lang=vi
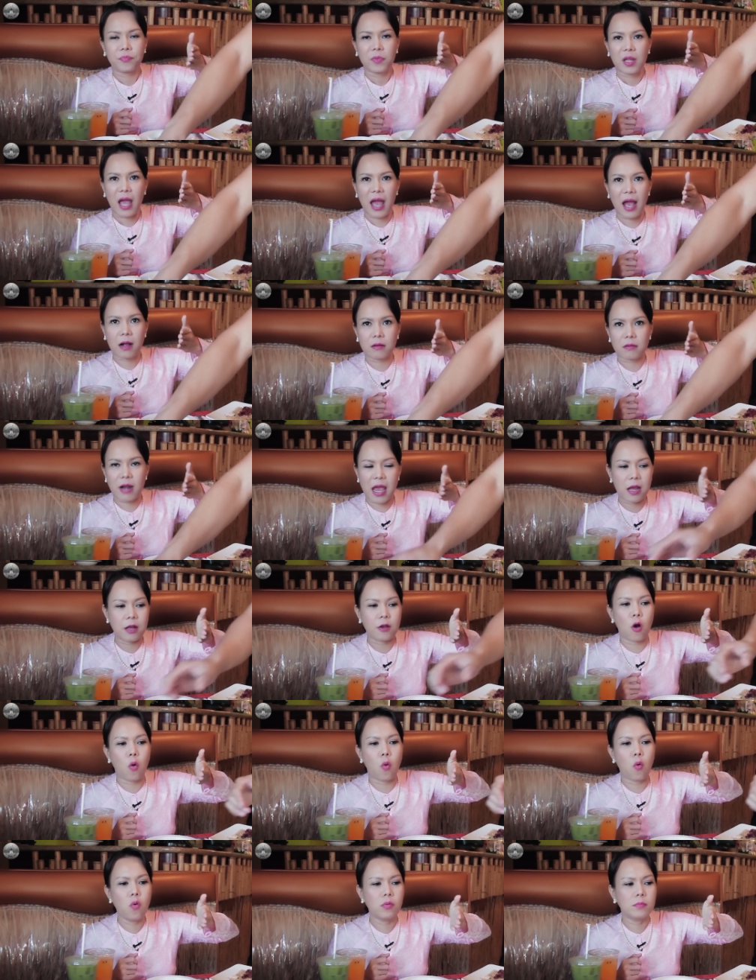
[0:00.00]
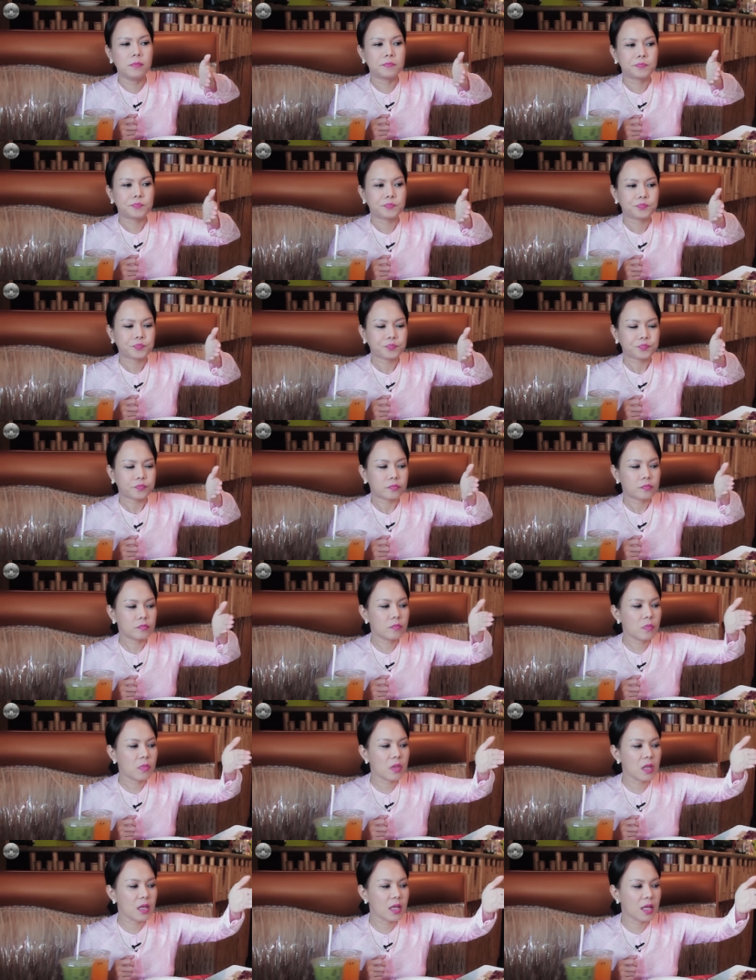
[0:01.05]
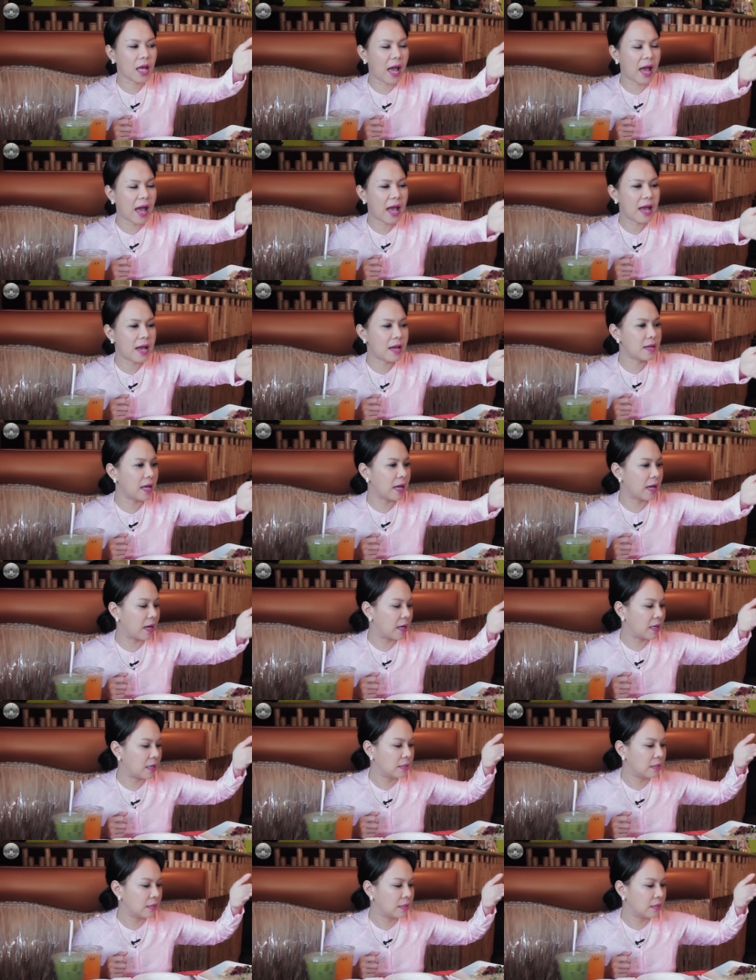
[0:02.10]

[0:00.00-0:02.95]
ăn đầy đủ. Cá nè,